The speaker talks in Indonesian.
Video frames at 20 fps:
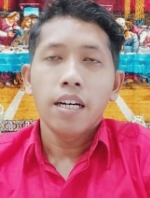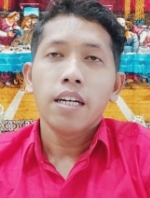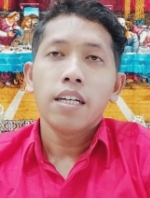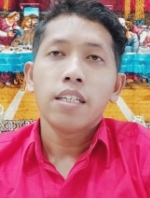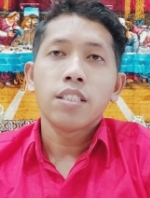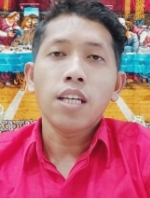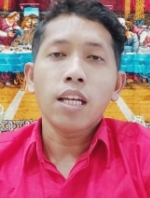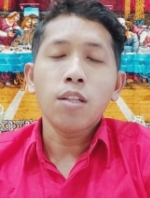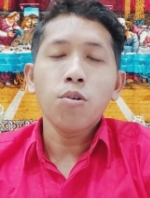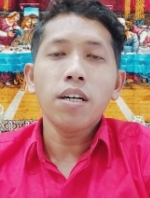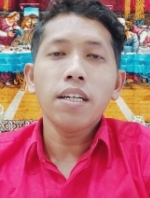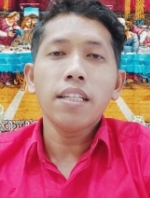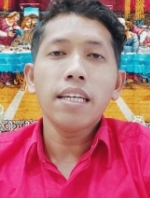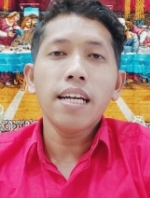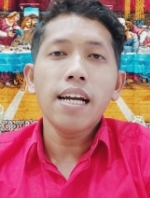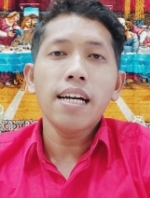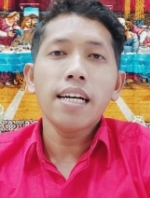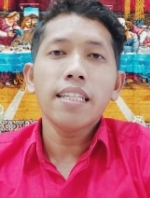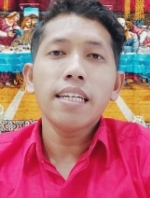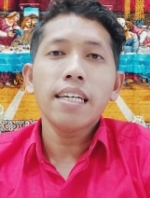Satu
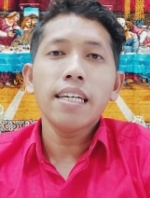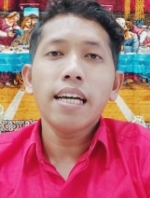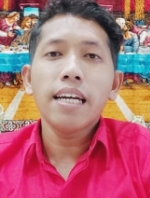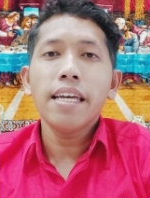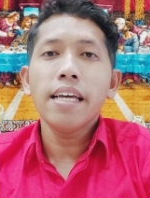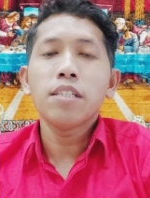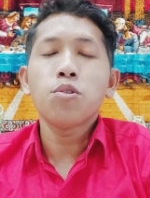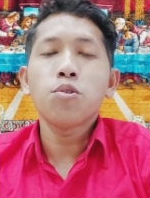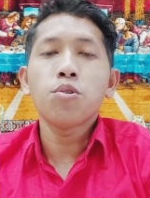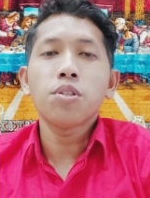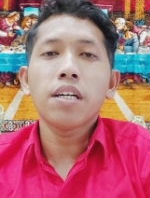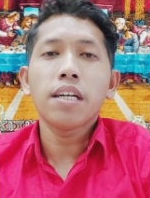ketika ketika Yesus